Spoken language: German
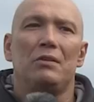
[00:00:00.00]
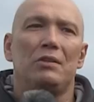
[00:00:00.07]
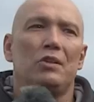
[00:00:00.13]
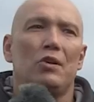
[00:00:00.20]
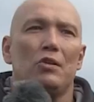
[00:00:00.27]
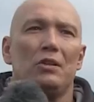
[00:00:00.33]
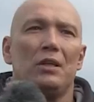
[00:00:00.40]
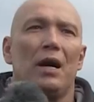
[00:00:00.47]
wie
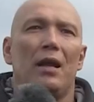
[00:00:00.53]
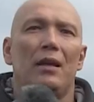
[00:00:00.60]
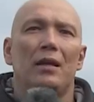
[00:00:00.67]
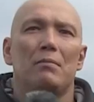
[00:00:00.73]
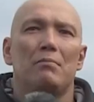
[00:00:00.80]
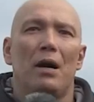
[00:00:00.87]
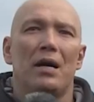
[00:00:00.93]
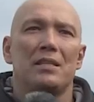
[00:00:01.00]
können die alle
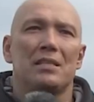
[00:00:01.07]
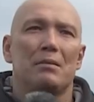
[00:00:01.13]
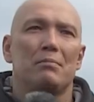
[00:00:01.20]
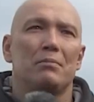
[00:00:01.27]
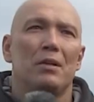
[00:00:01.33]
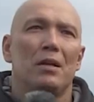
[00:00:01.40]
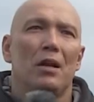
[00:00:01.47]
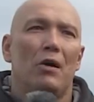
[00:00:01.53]

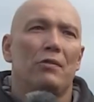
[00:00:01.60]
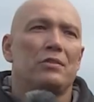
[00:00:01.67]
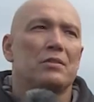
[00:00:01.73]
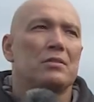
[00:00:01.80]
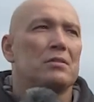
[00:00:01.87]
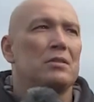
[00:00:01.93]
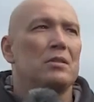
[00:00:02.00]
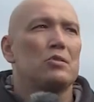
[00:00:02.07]
gemeinsam auf
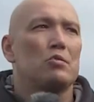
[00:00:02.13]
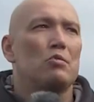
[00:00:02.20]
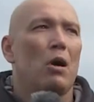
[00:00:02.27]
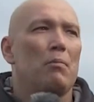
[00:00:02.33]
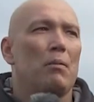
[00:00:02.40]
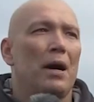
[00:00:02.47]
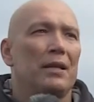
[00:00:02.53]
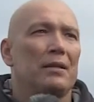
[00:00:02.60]
dieses Ziel
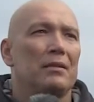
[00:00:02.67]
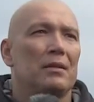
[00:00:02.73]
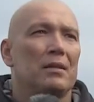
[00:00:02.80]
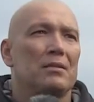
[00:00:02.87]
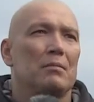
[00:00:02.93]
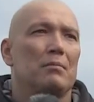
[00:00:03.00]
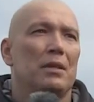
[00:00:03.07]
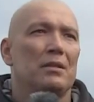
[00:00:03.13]
zuarbeiten,
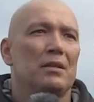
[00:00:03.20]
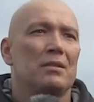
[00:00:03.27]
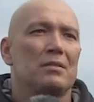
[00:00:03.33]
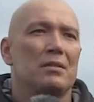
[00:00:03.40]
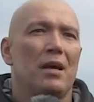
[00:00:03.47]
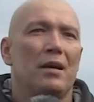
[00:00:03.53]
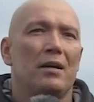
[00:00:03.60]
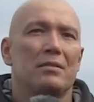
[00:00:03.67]
dass am Ende des
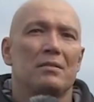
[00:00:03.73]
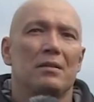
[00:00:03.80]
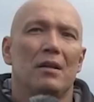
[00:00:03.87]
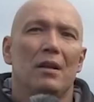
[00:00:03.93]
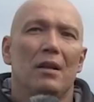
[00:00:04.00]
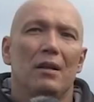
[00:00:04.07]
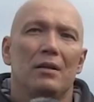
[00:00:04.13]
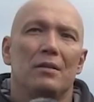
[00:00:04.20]
Tages
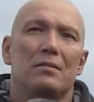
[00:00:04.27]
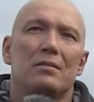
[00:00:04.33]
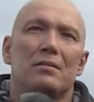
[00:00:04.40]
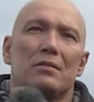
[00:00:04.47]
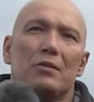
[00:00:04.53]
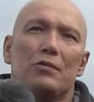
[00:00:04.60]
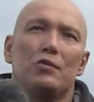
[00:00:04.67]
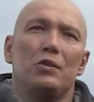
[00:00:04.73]

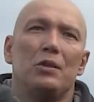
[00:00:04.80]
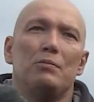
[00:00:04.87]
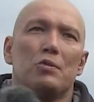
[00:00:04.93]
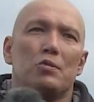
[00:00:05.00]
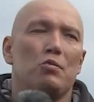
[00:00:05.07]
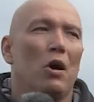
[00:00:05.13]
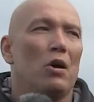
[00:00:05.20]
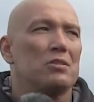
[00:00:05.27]
es für die
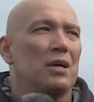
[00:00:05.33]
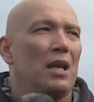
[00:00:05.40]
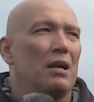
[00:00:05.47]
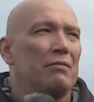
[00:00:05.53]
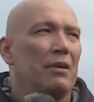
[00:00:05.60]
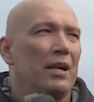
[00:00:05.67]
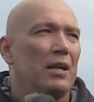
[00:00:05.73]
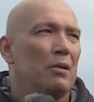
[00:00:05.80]
Besucher aus
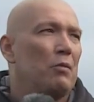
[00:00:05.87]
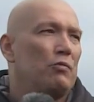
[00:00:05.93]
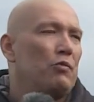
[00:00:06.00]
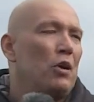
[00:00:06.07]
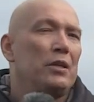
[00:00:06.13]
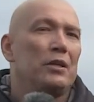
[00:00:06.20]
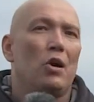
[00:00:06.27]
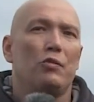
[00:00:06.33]
aller Welt, aber
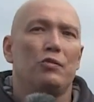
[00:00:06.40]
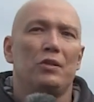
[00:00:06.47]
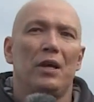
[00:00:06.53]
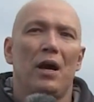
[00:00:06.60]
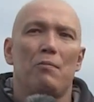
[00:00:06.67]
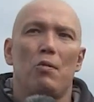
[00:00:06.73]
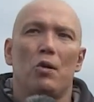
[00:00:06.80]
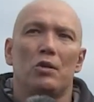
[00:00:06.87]
vor allen Dingen auch für
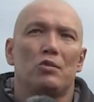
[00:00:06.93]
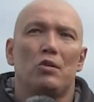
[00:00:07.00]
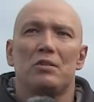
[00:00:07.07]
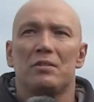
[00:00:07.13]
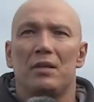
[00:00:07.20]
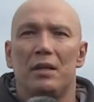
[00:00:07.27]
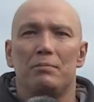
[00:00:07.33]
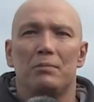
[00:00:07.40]
die Hamburger ein
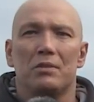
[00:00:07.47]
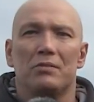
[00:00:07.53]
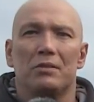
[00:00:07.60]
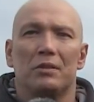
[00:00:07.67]
tolles Erlebnis